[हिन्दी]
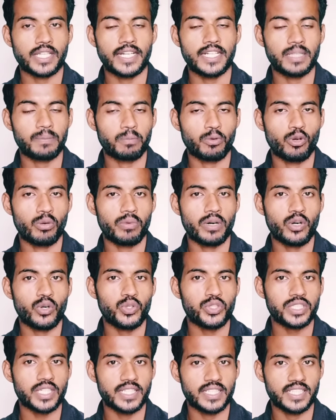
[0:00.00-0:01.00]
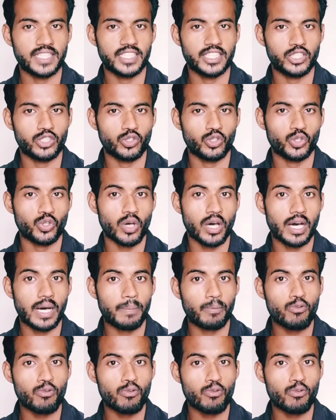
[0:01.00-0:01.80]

चाहे डिप्लोमा हो चाहे डिग्री हो तो